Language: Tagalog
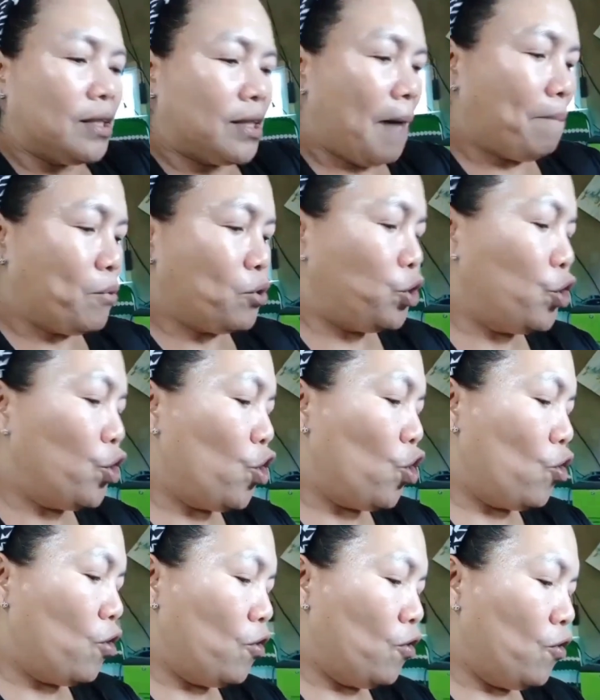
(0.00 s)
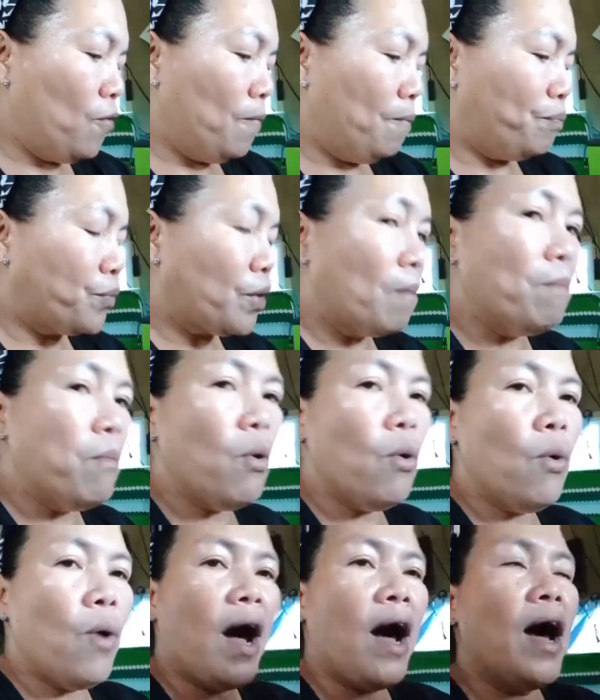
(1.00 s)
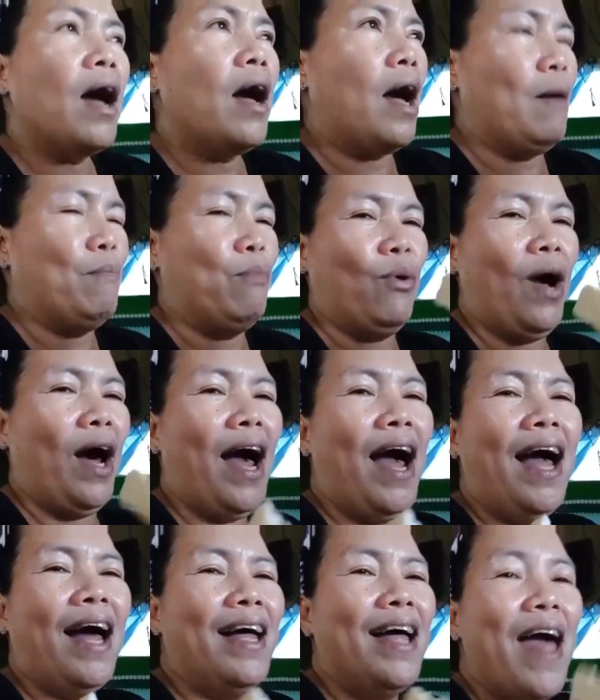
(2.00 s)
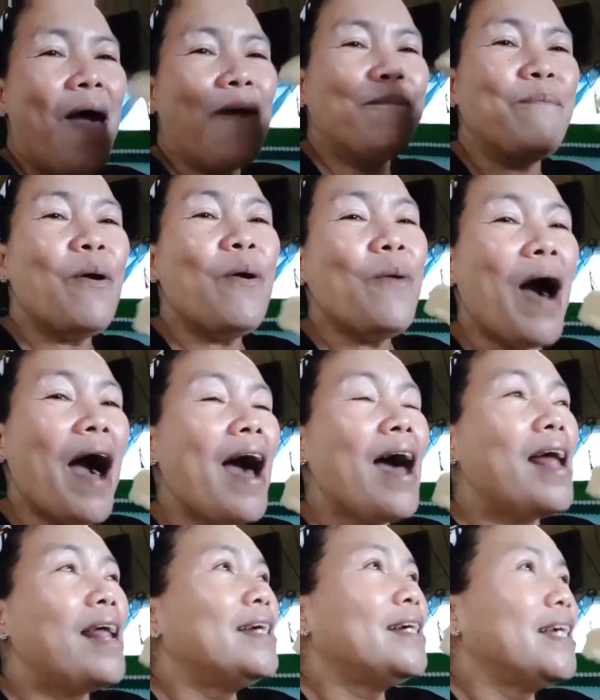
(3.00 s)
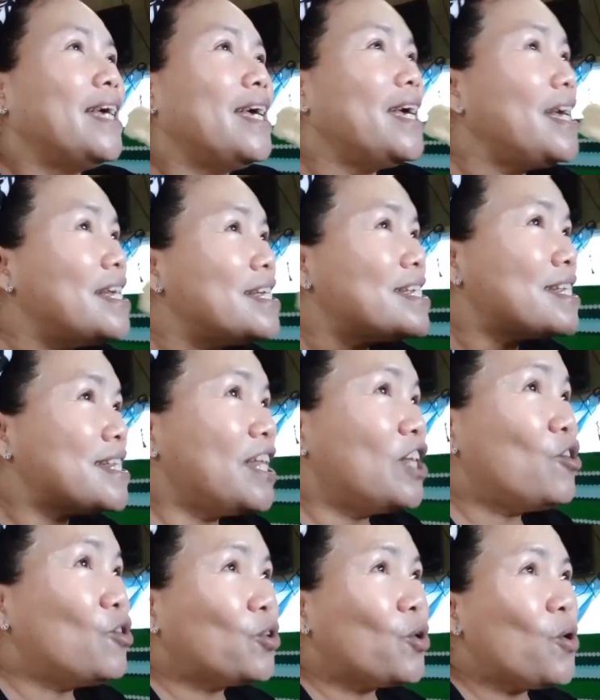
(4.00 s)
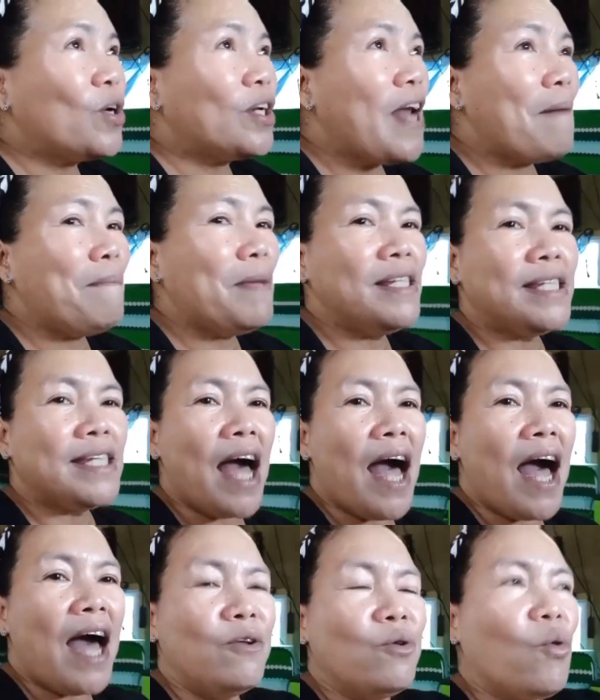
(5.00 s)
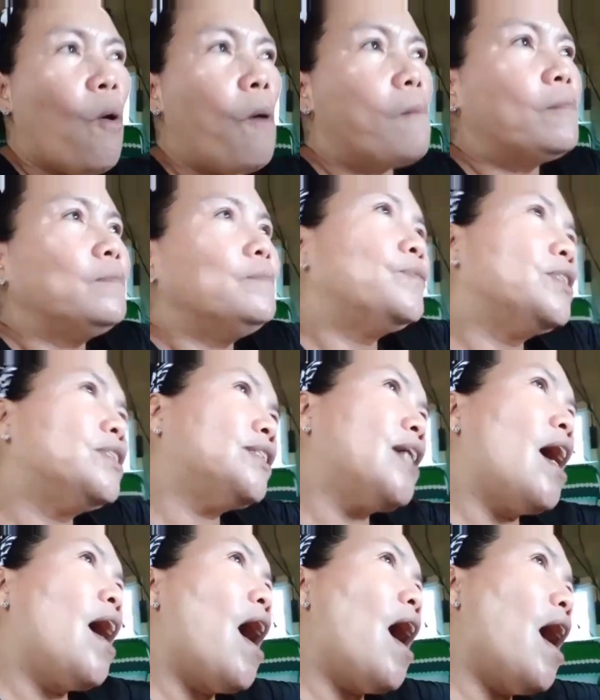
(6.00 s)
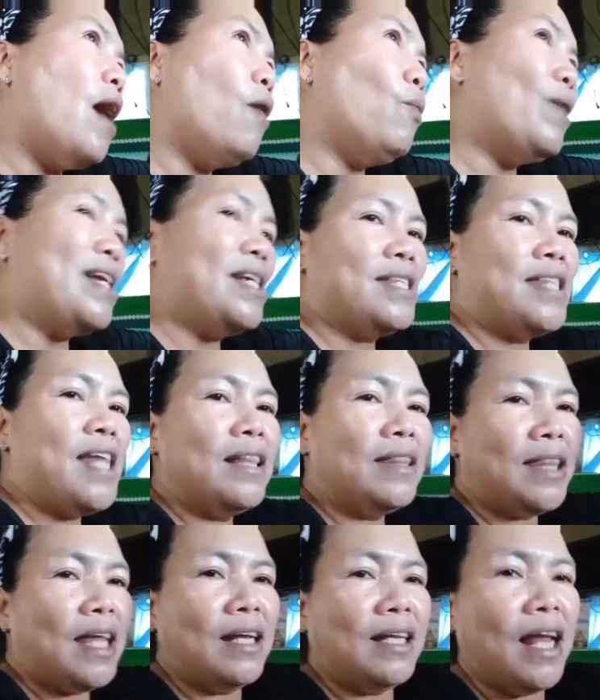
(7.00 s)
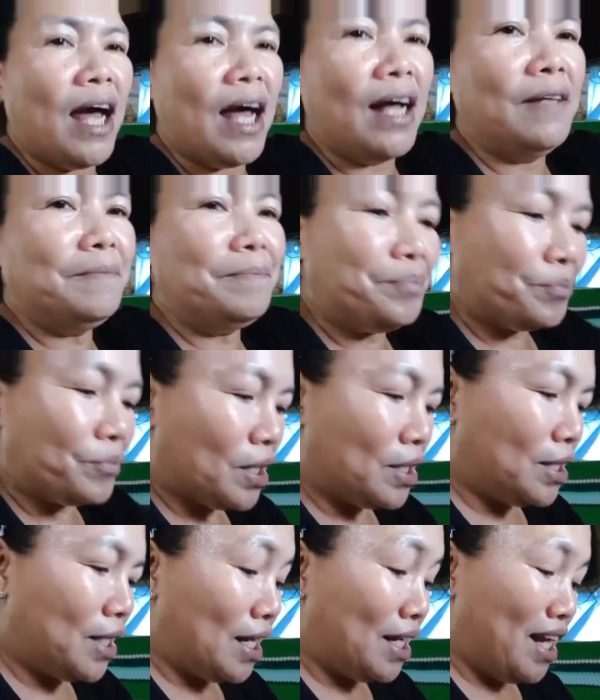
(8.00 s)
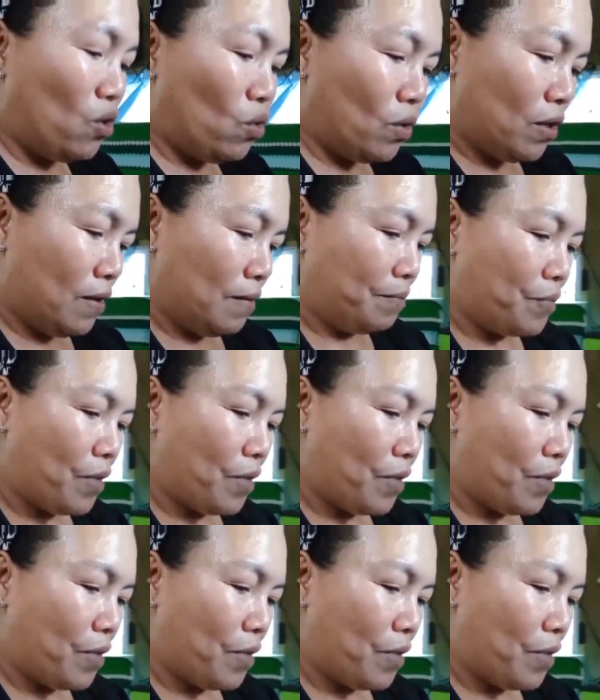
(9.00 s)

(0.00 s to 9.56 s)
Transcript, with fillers: Tapos yung buha, ah, buha, buwa is tinutuhog namin sa ano, sa walis tingting ng ng niyog.